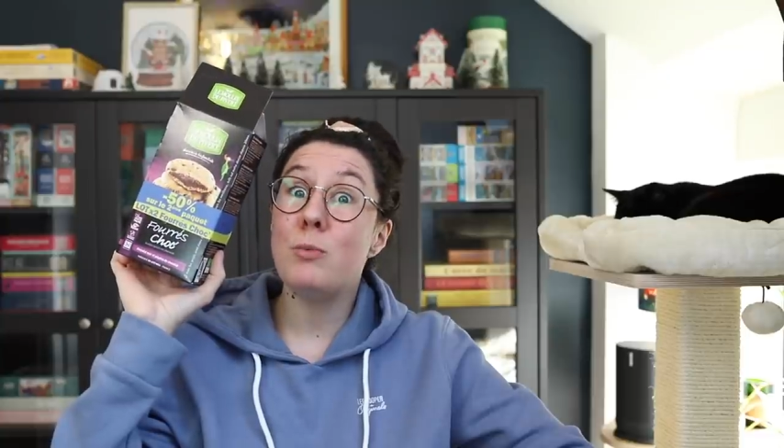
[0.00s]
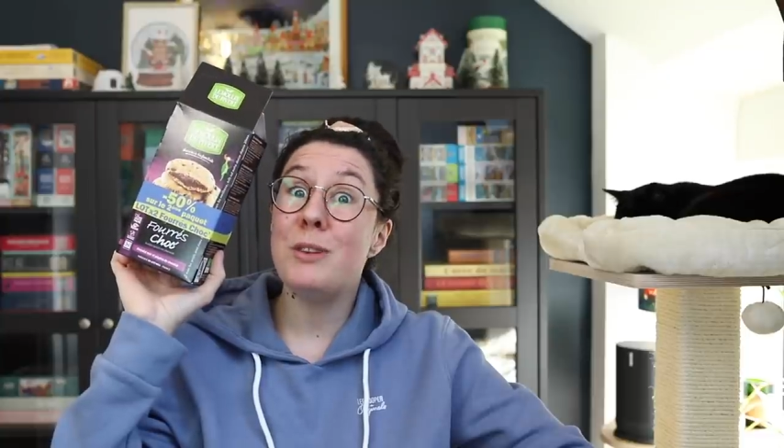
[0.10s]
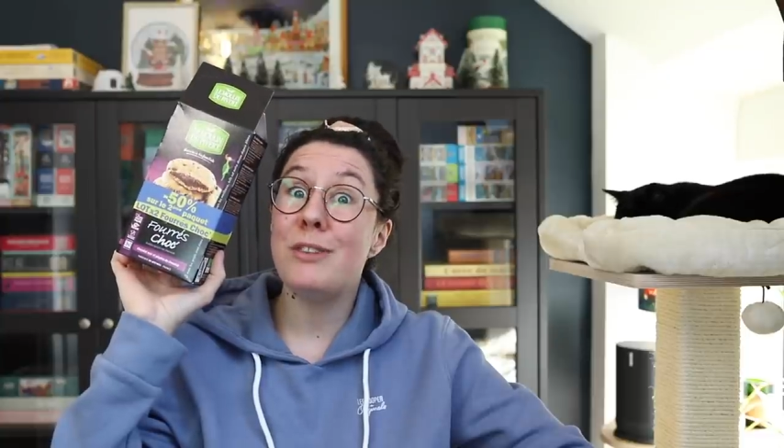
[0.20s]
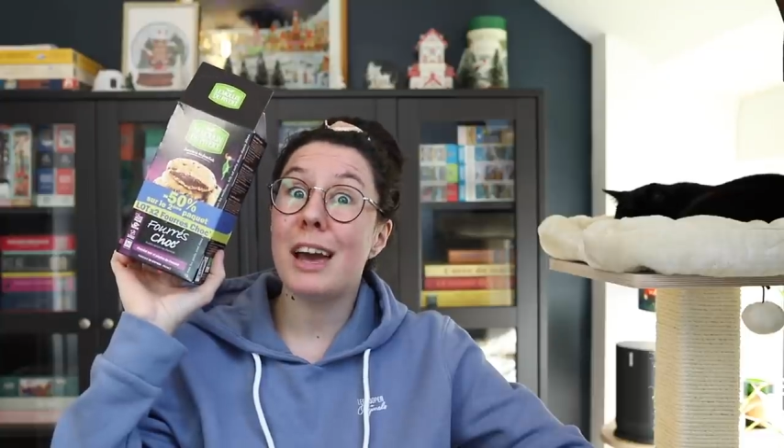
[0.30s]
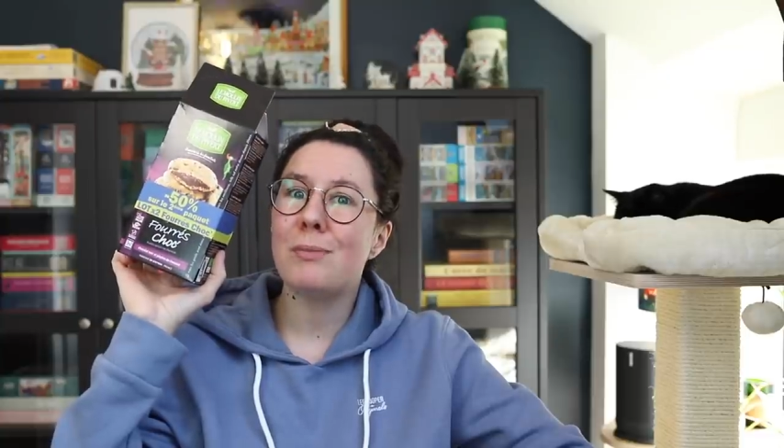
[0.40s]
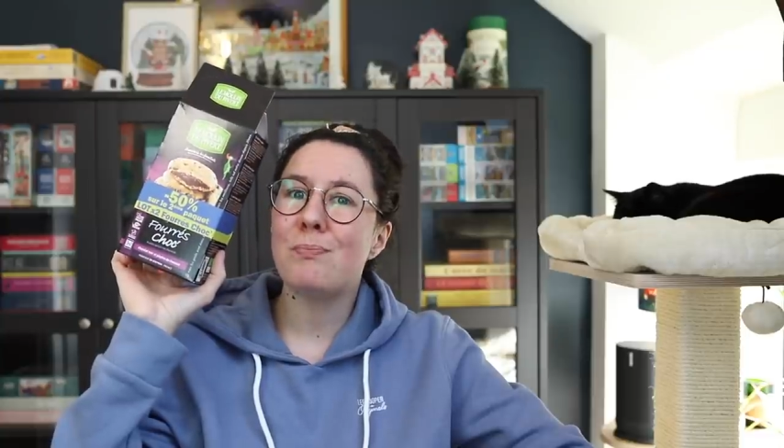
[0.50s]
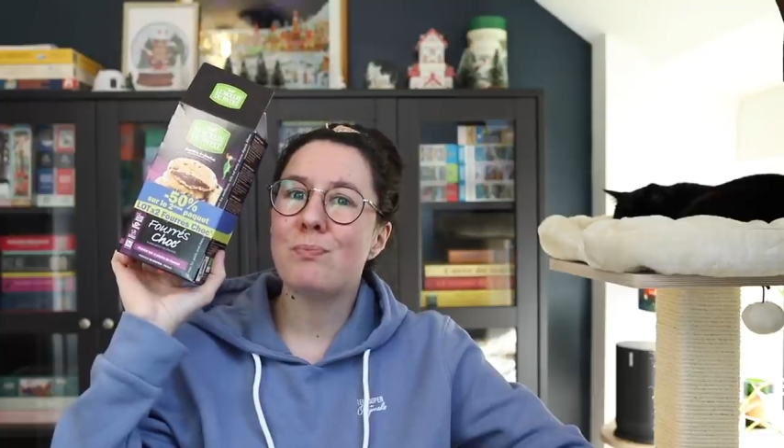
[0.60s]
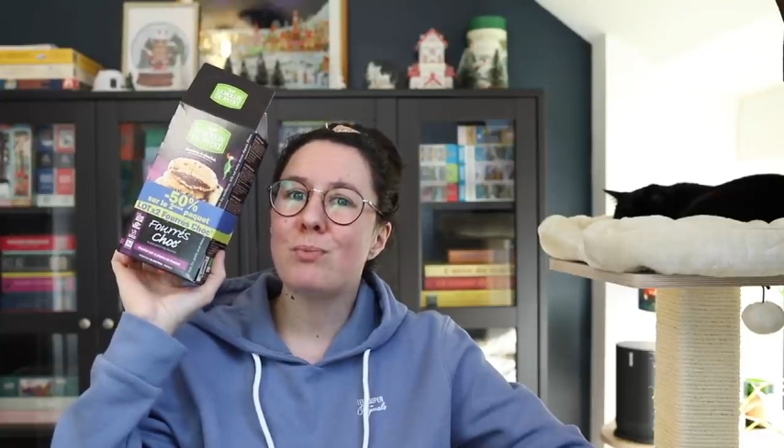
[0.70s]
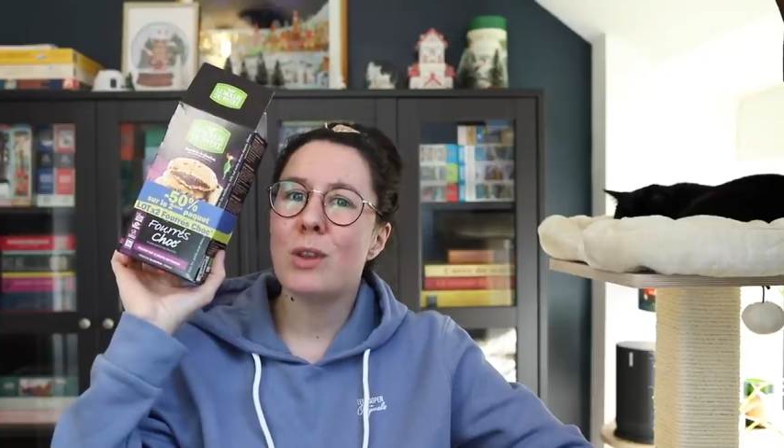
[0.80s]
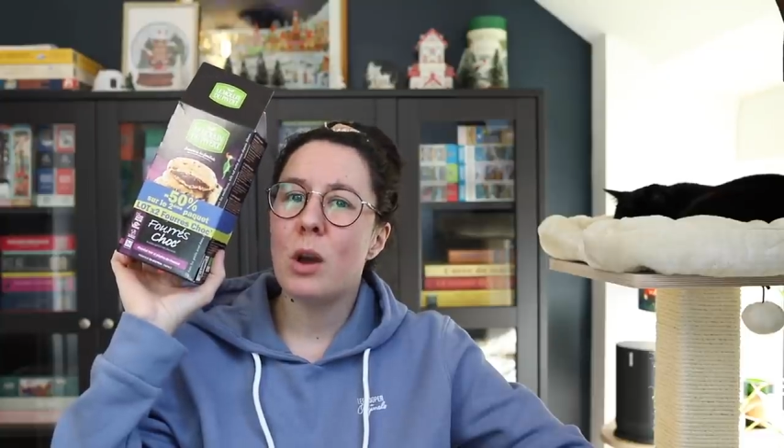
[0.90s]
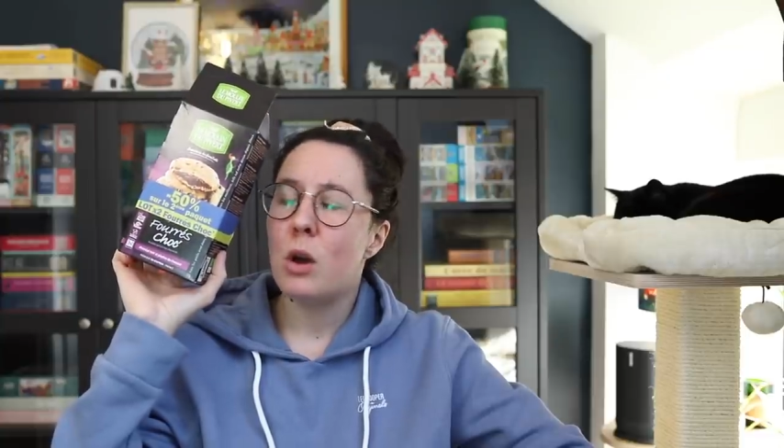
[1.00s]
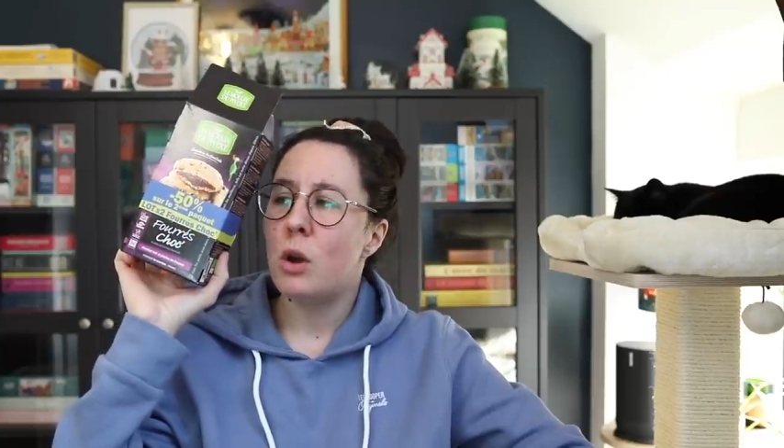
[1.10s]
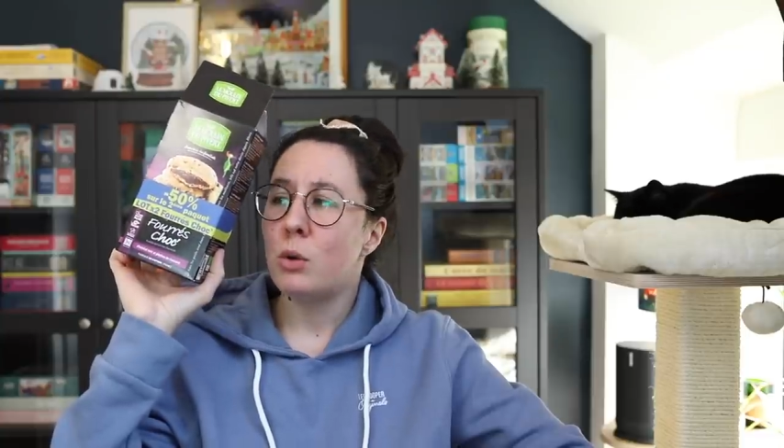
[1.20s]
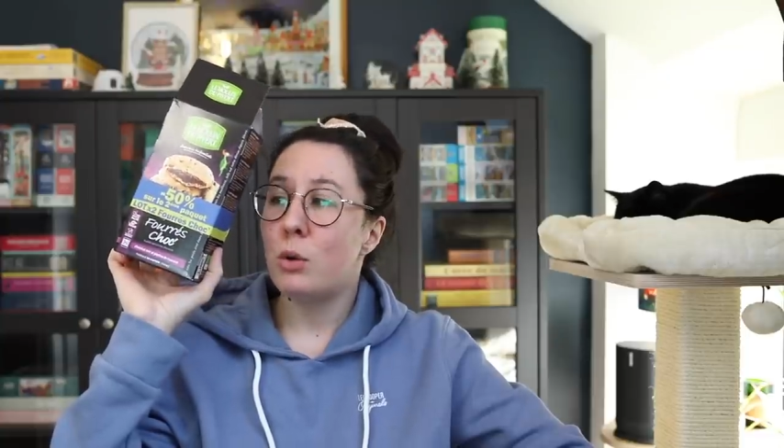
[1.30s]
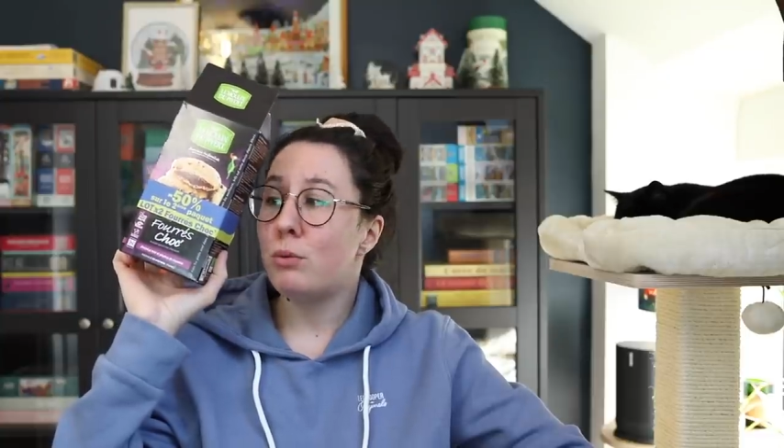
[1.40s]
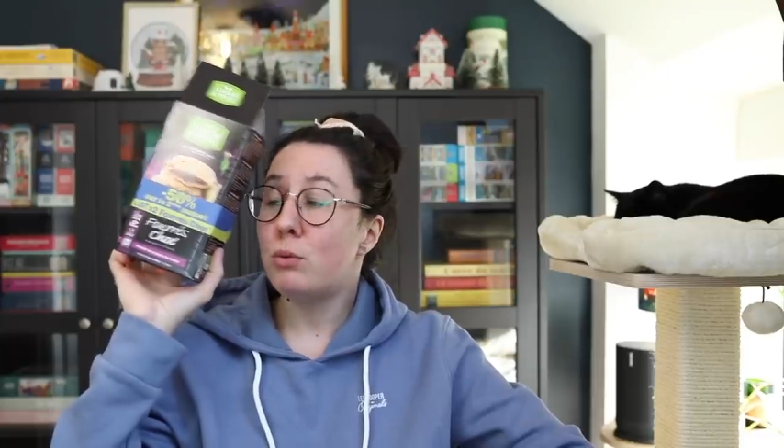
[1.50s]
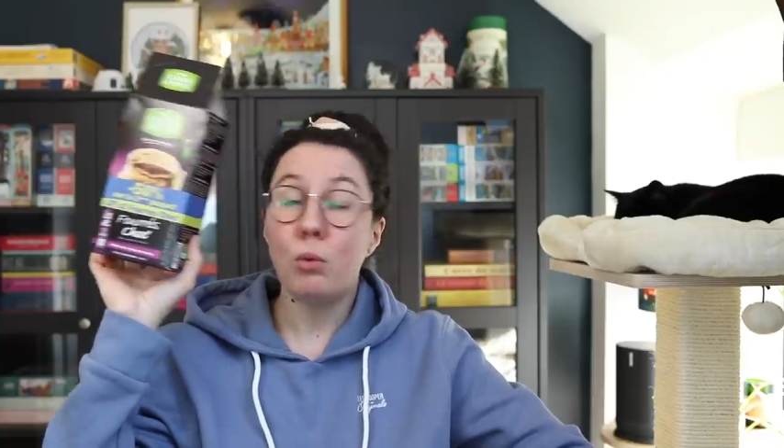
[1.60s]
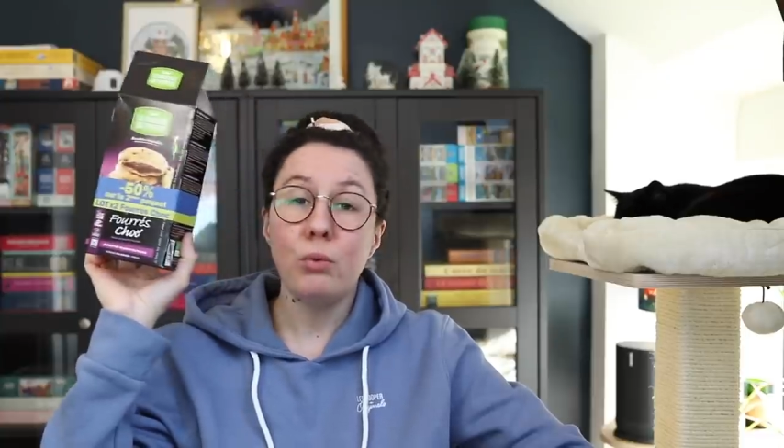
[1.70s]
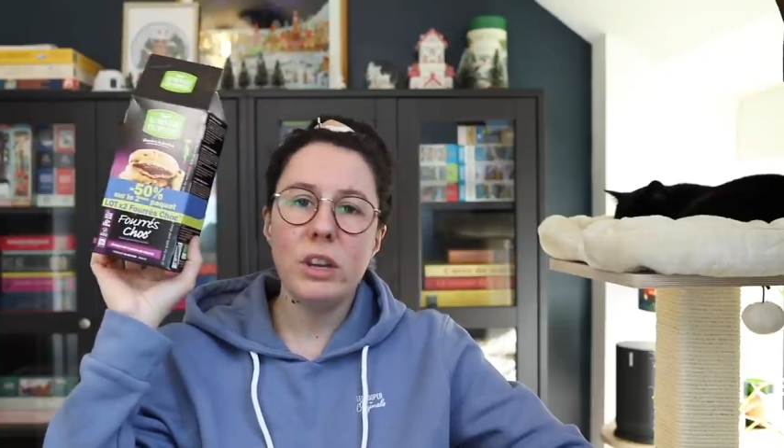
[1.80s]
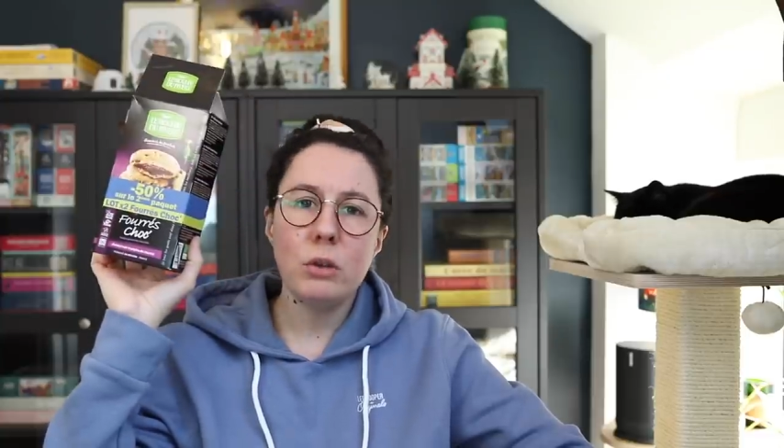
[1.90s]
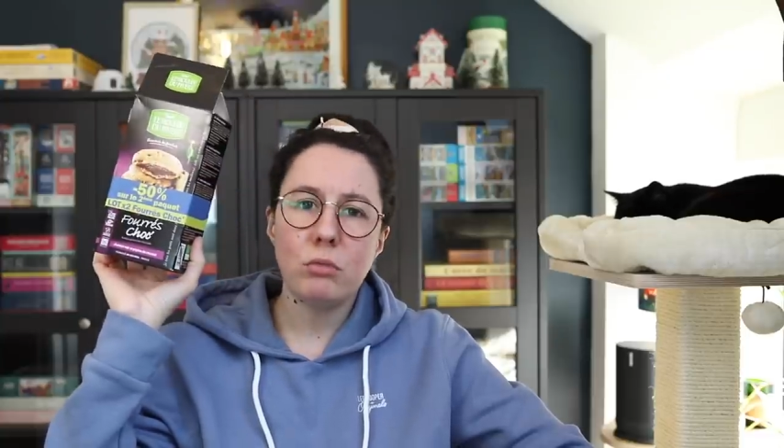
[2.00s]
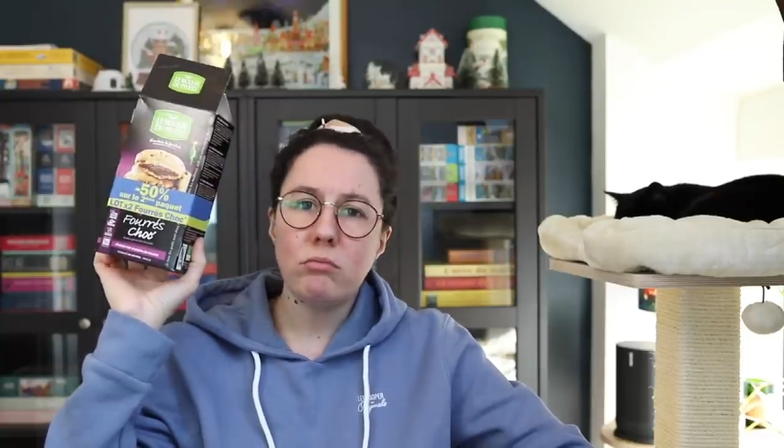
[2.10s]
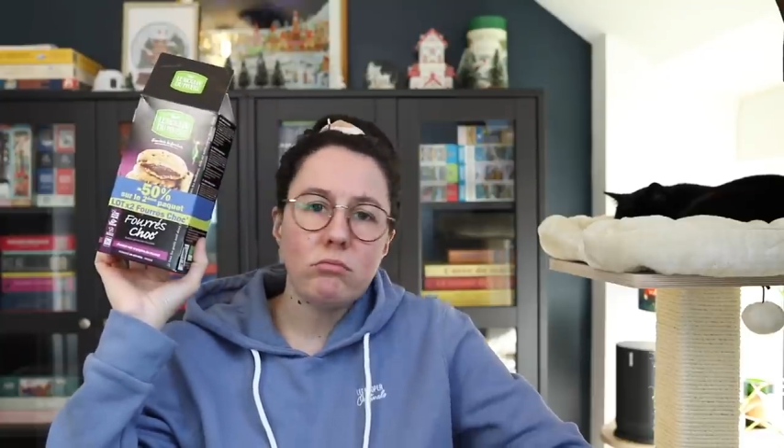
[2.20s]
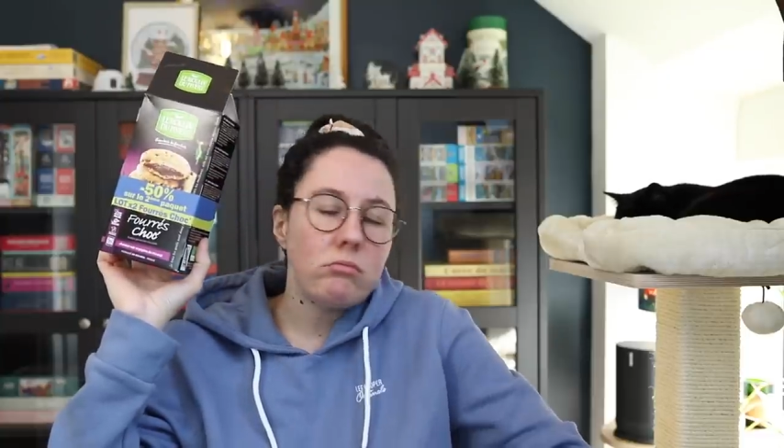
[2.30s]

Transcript: Pivert que vous trouvez euh,